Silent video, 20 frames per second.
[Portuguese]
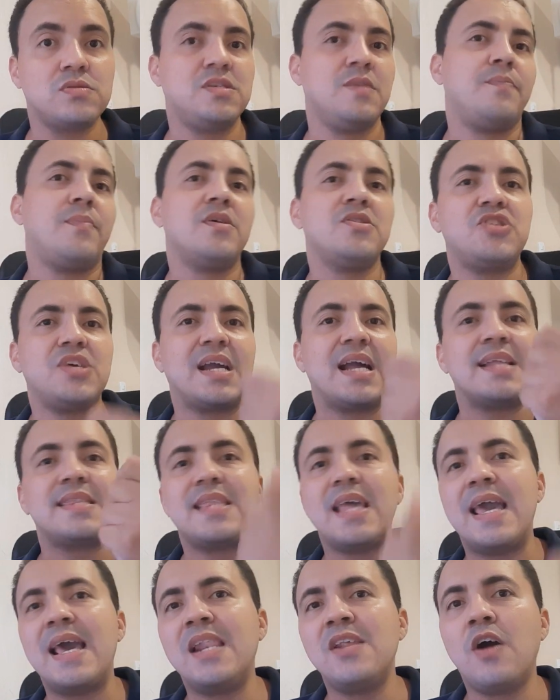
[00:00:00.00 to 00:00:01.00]
Você pode chegar
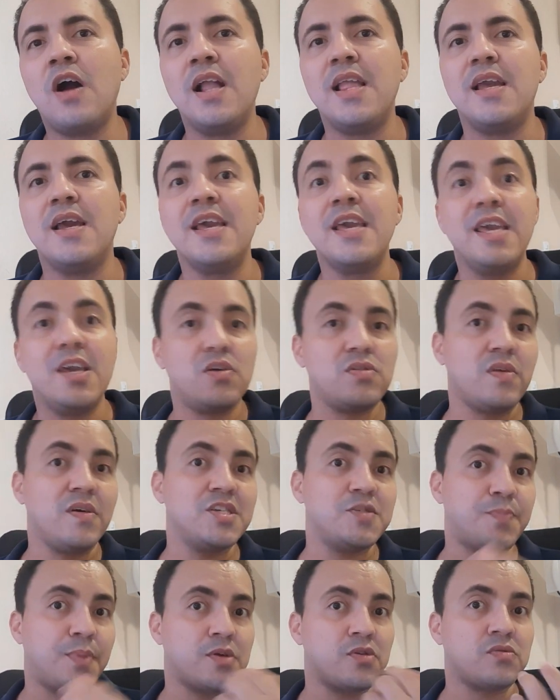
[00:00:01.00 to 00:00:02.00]
até ela e olha, eu
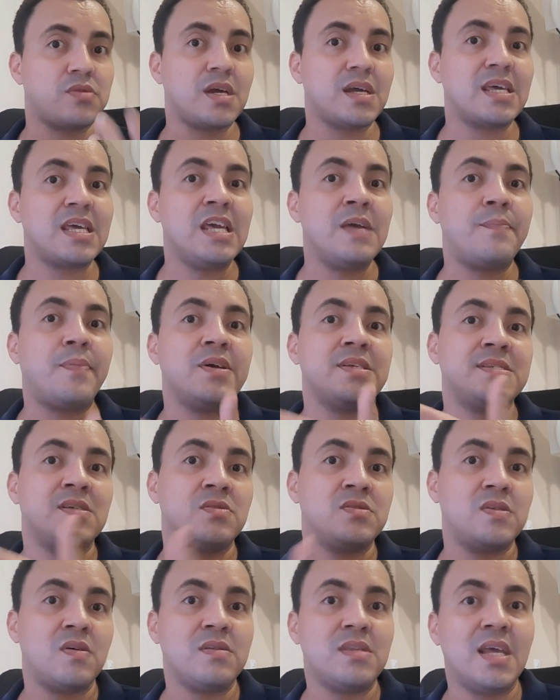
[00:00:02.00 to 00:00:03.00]
tenho esse produto aqui, pode ser
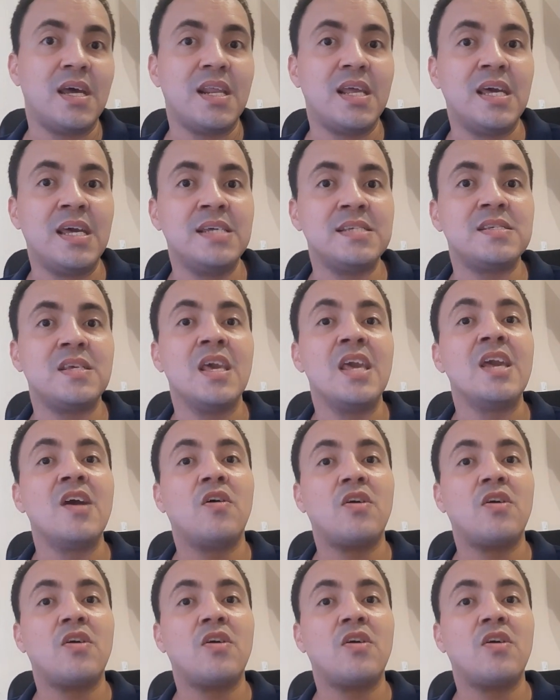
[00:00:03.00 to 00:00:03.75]
do seu interesse,